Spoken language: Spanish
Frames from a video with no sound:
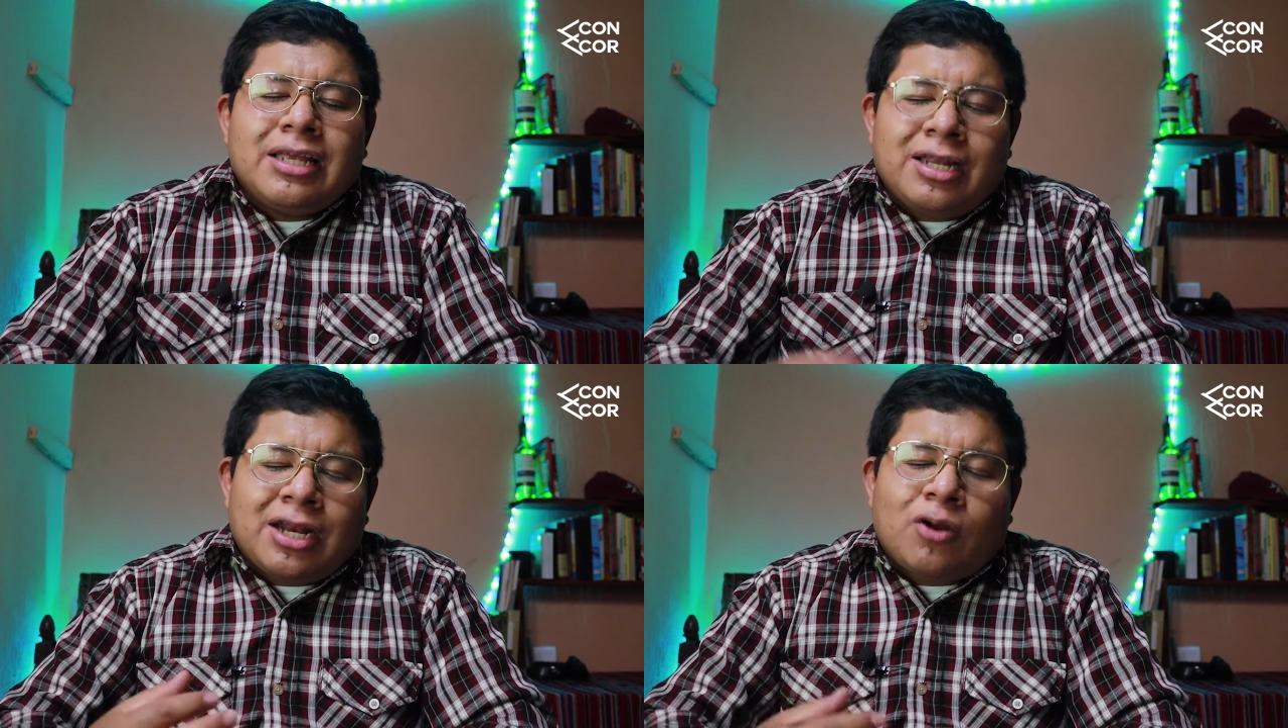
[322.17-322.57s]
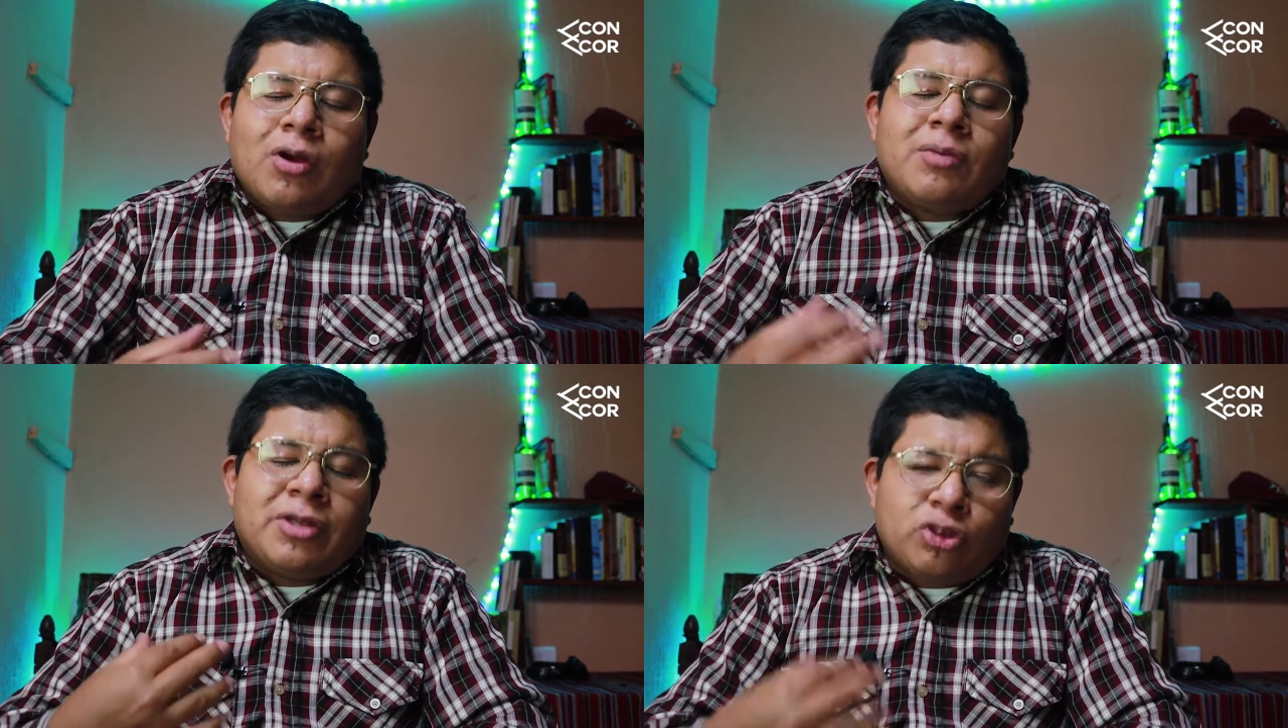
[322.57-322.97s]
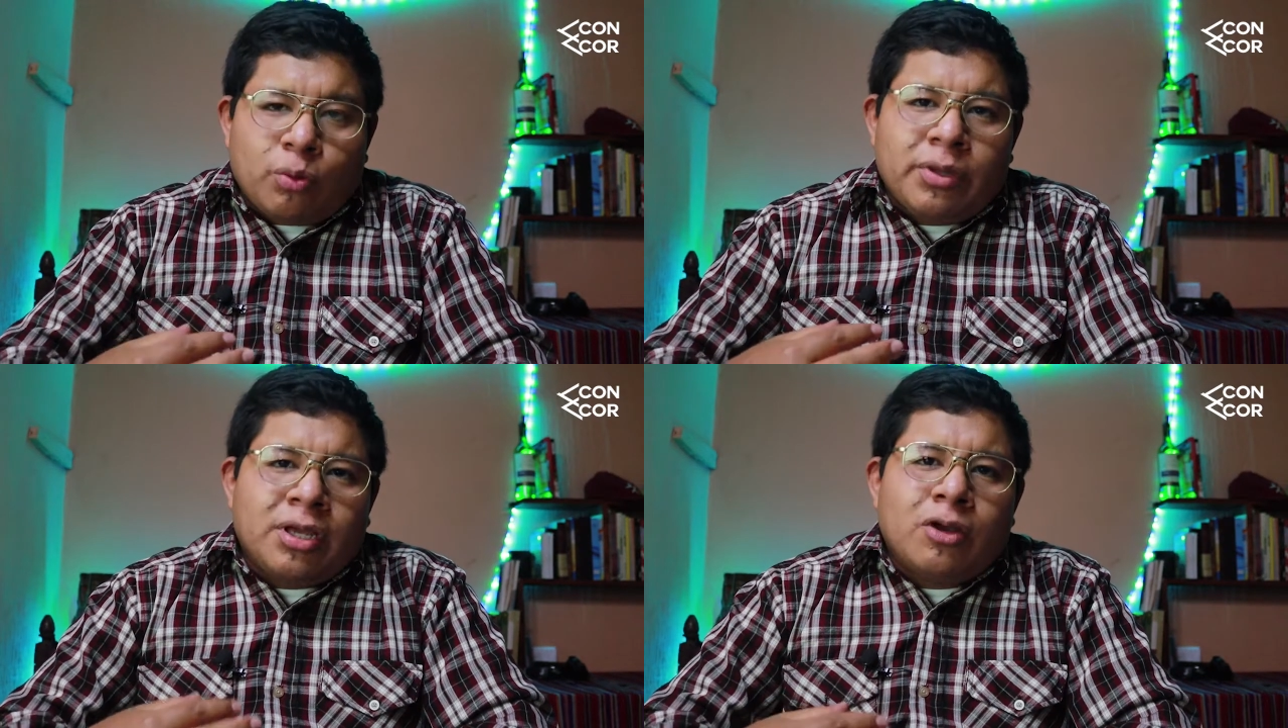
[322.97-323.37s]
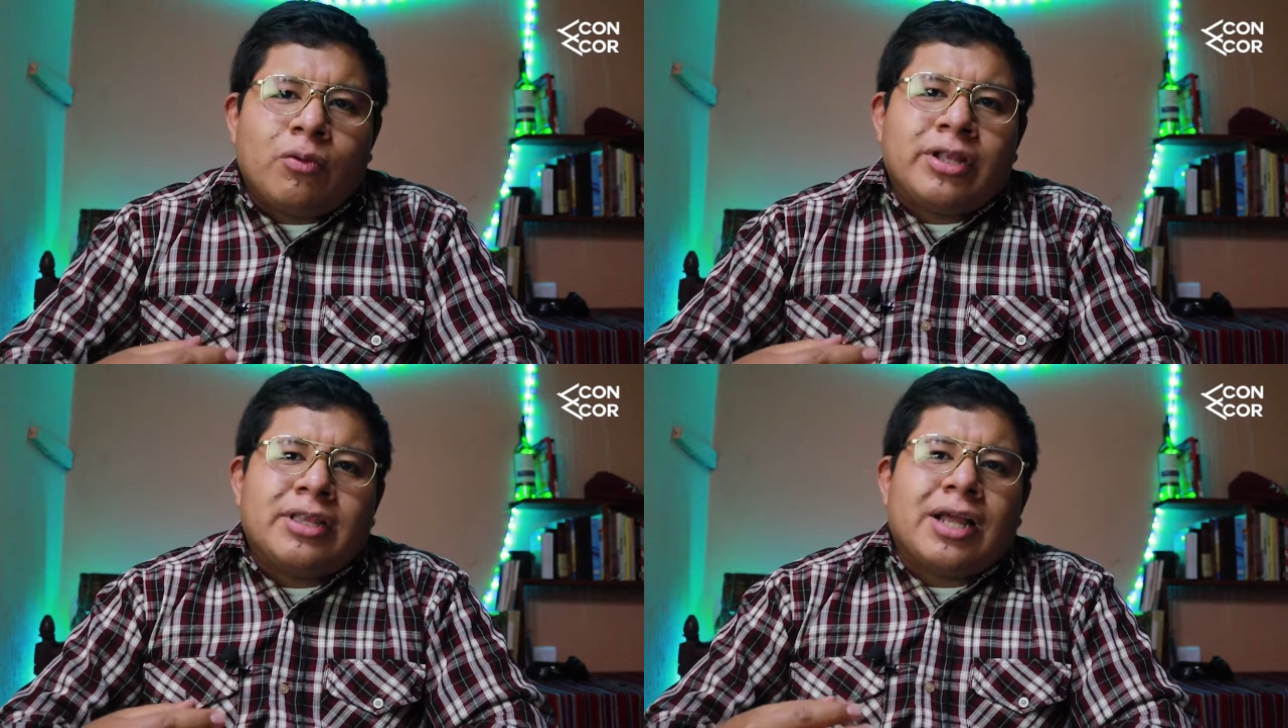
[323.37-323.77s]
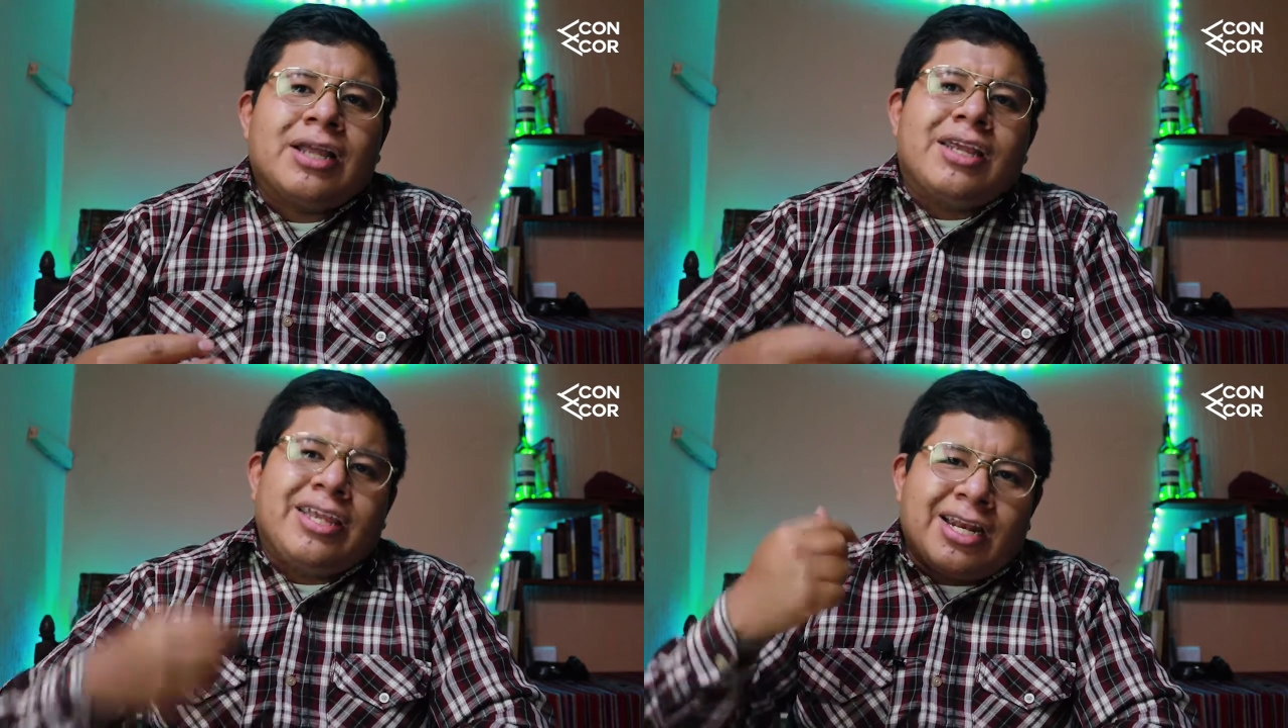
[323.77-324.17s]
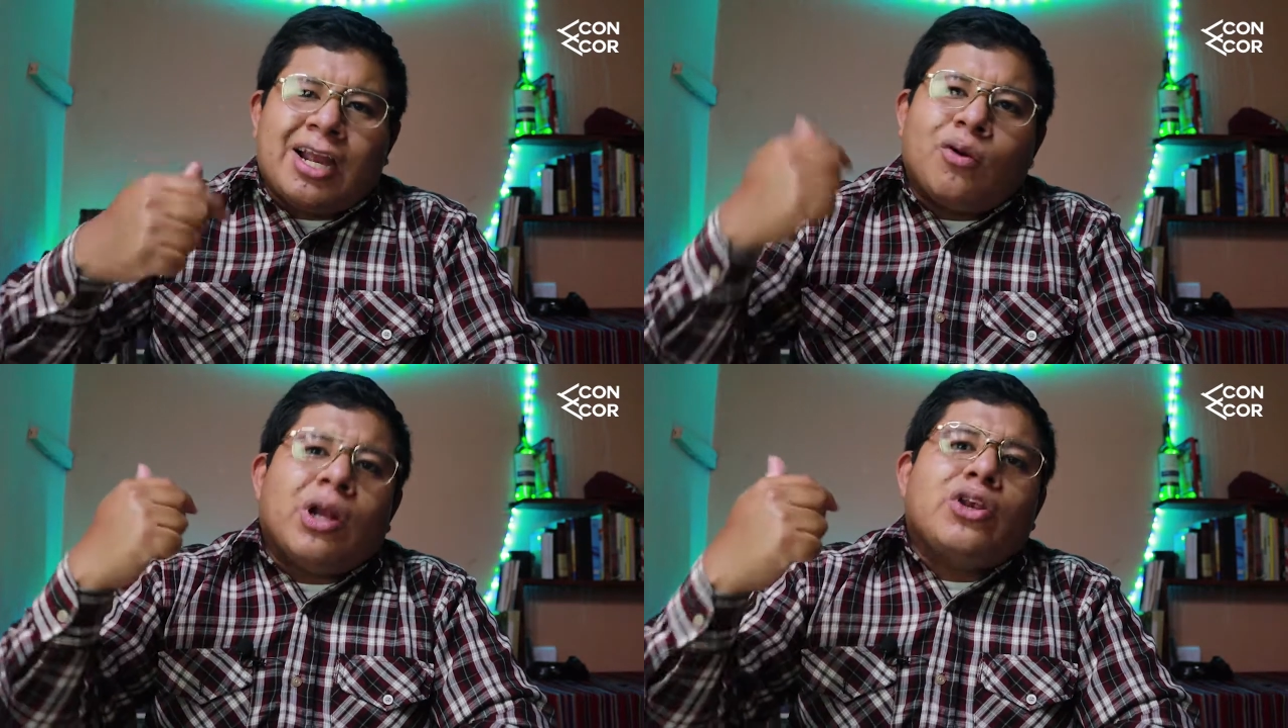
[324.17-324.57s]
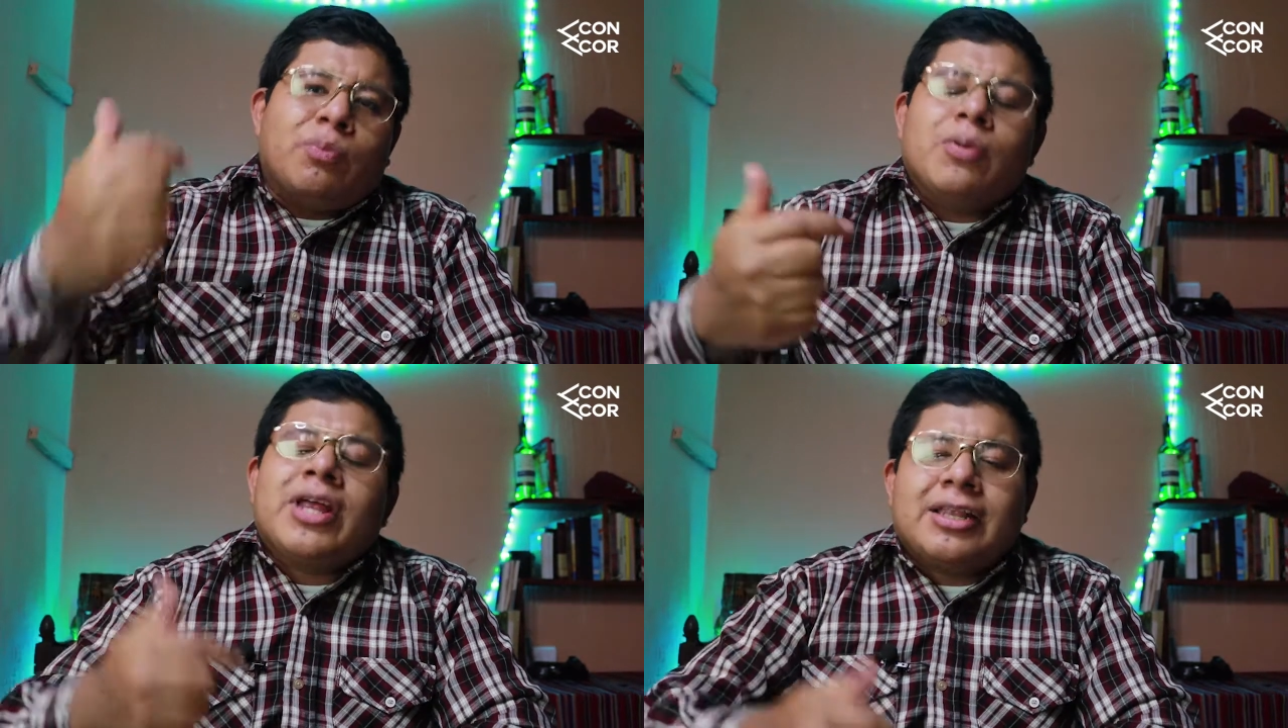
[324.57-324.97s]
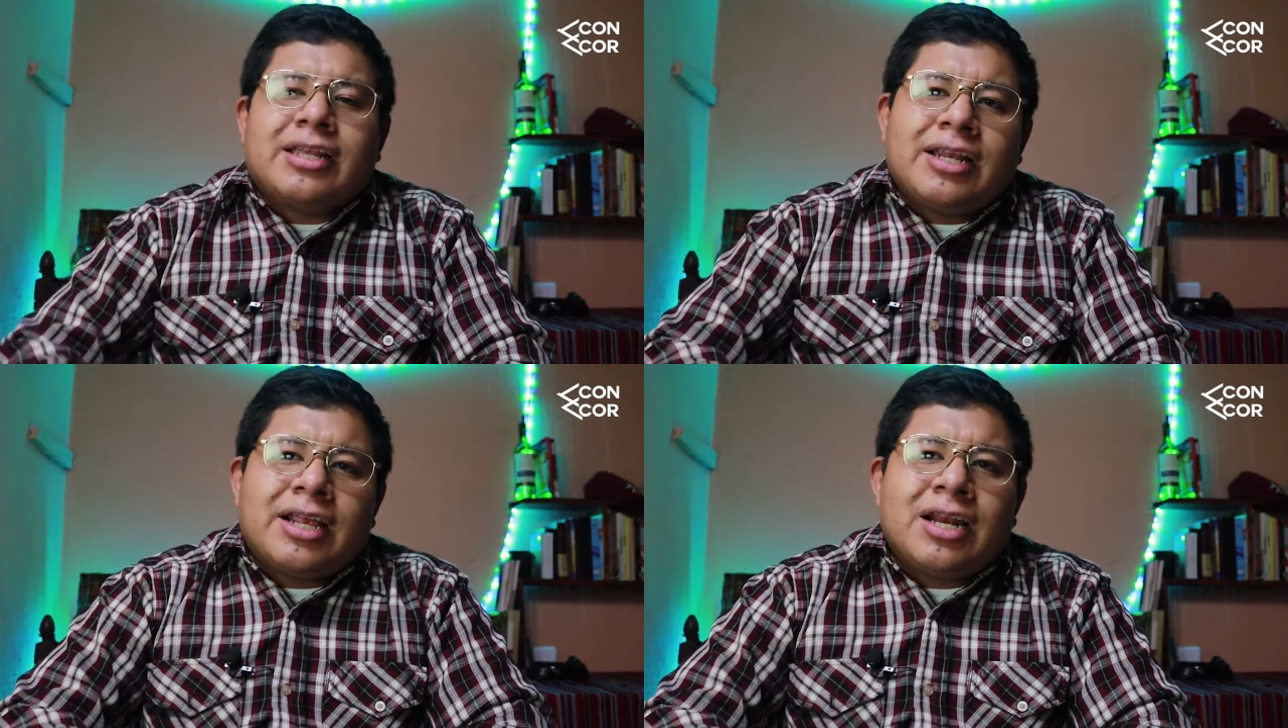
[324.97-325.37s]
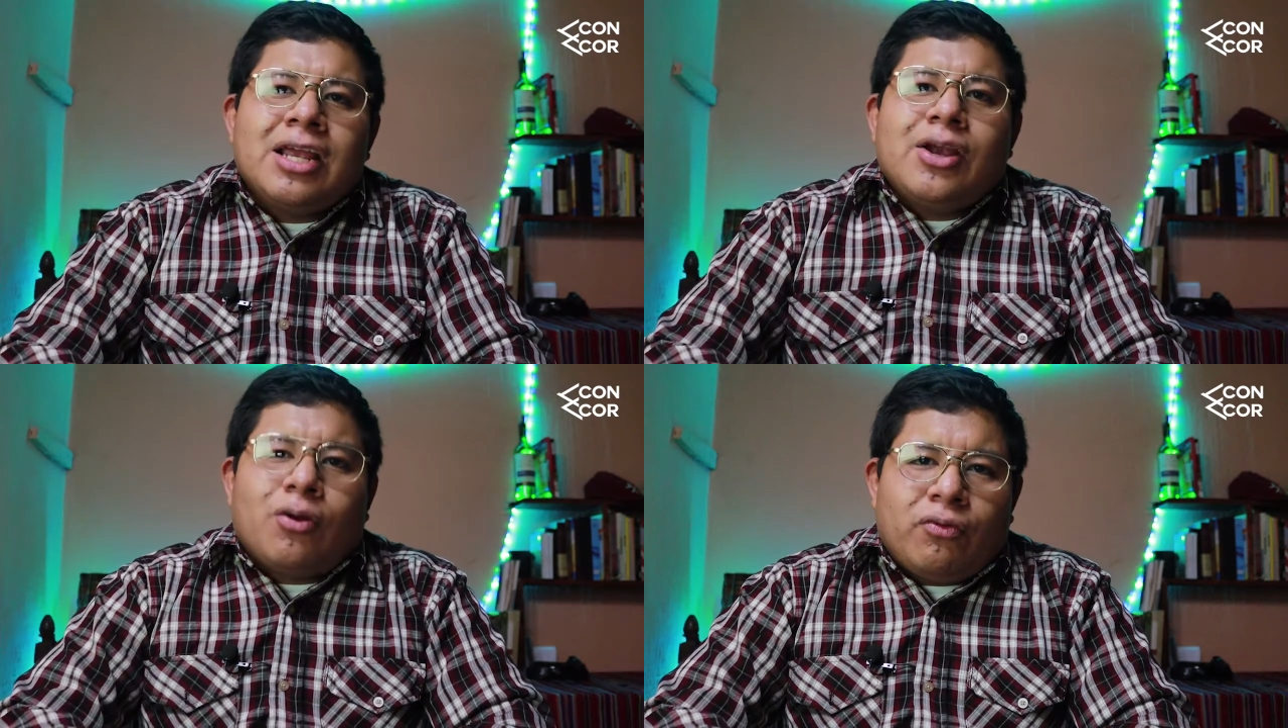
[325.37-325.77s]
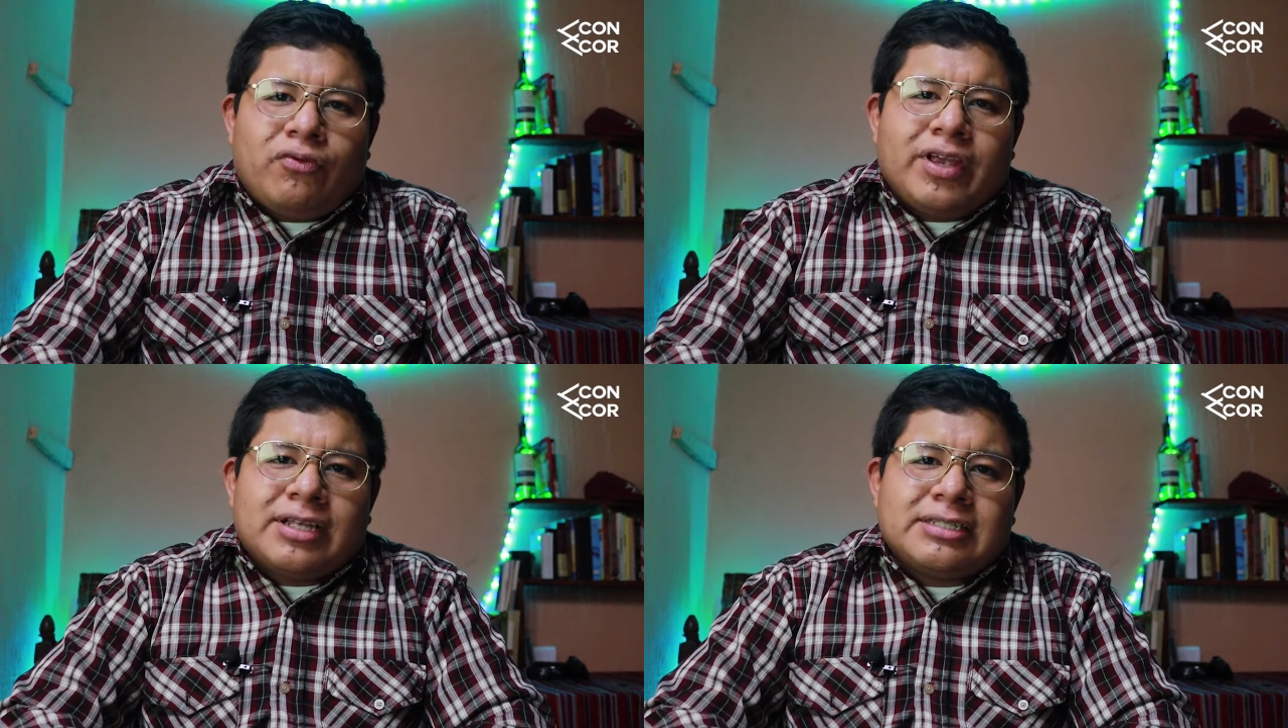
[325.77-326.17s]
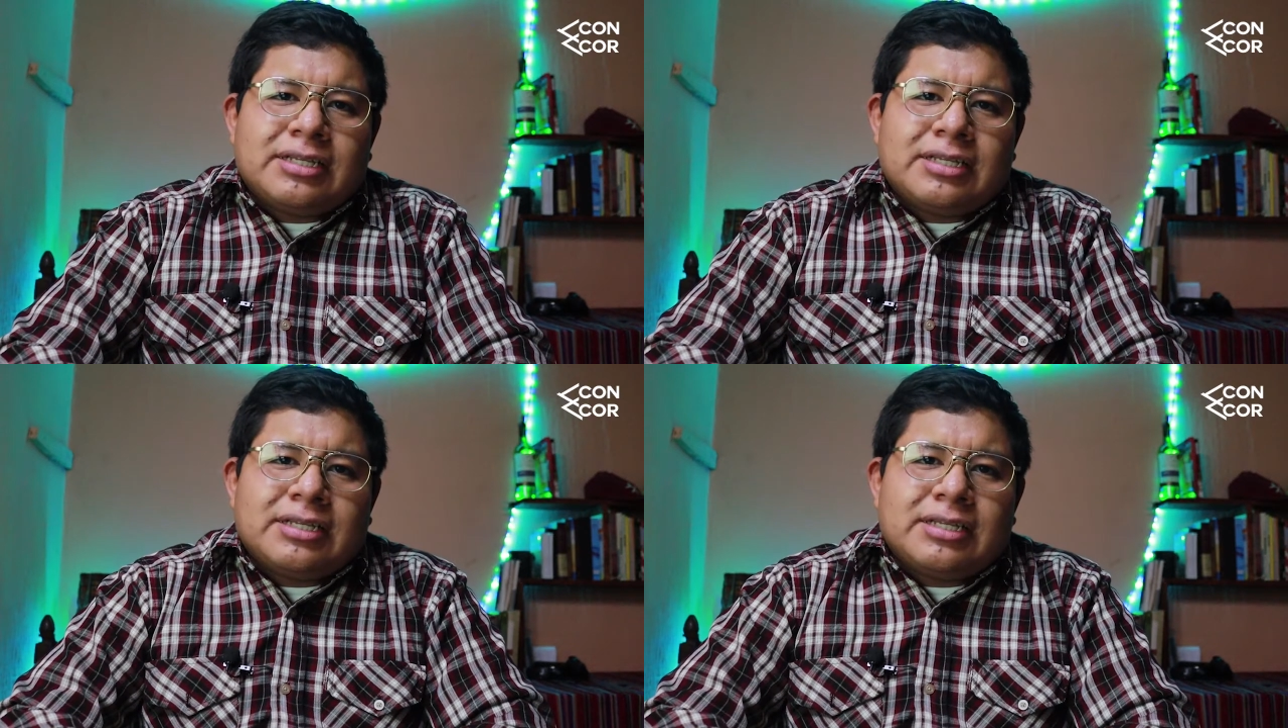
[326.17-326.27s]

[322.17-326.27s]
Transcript: en la cual me tomen en cuenta y en la cual yo pueda tener confianza.